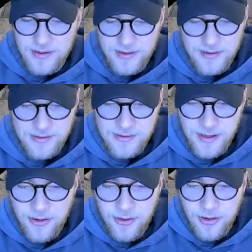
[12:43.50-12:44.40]
Sehr
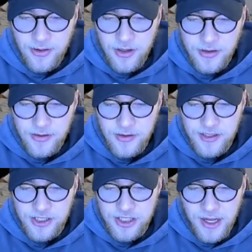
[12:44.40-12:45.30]
cool. Und unsere
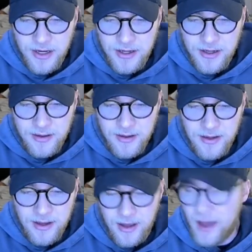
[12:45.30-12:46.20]
Shiny.
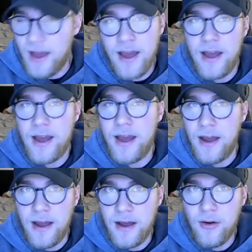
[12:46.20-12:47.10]

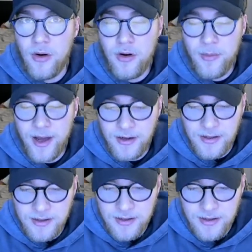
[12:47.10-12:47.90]
Äh, Holo meine ich.